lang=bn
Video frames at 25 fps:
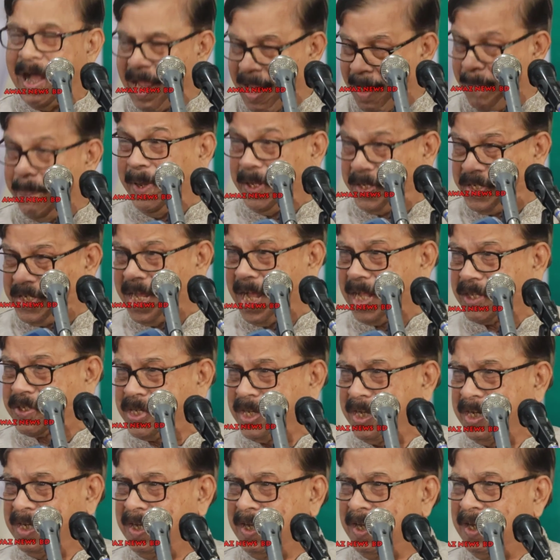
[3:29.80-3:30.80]
হ্যাঁ বেশি
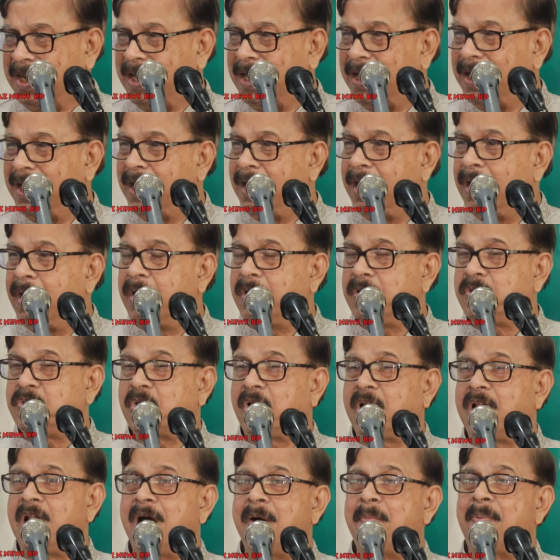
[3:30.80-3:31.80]
আছেন
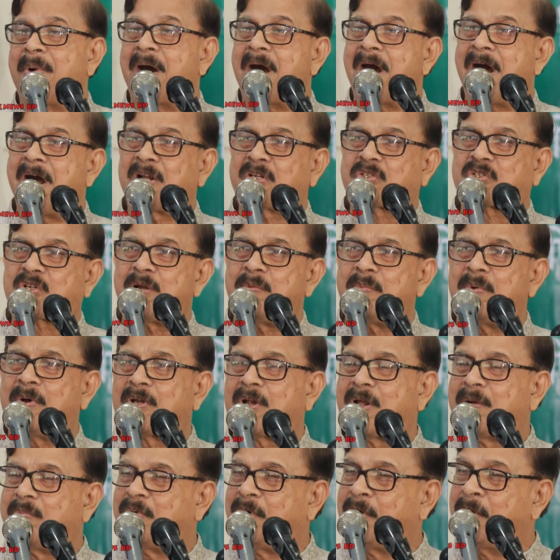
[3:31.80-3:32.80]
জনাব আশম
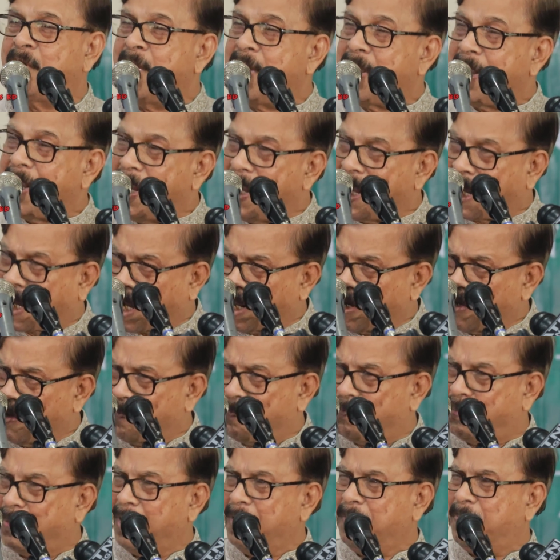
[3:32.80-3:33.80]

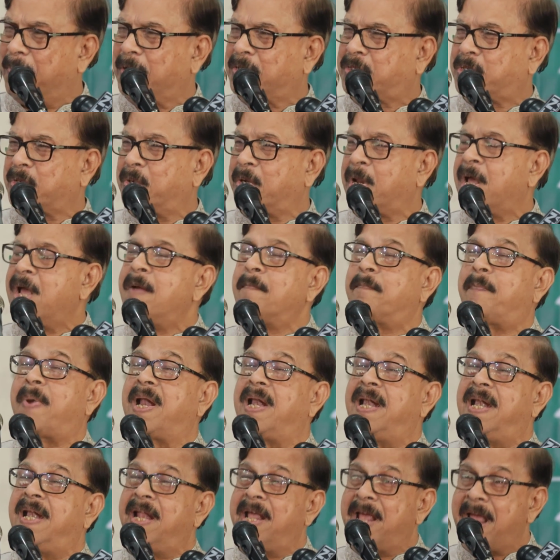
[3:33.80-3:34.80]
একানব্বই বছর
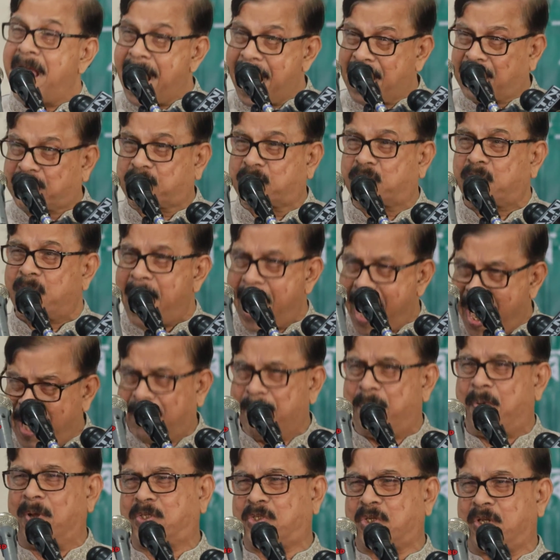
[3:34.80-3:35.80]
পারলে একশো এক
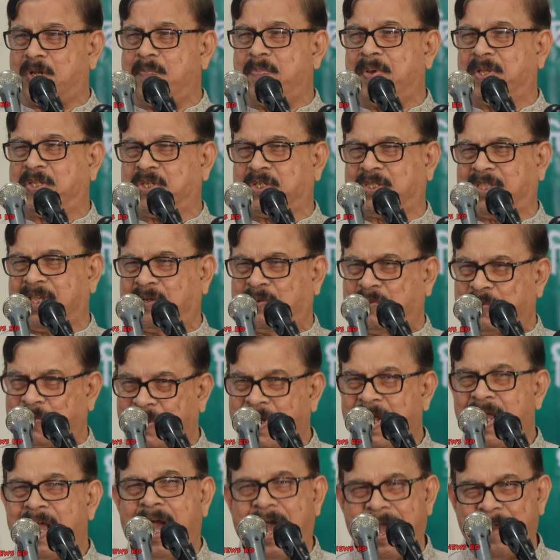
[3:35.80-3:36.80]
বছর বেঁচে থাকুক
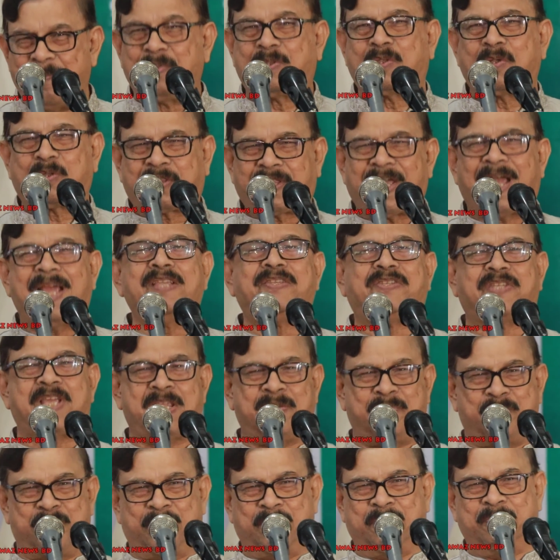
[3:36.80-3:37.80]
আমি তো তাই চাই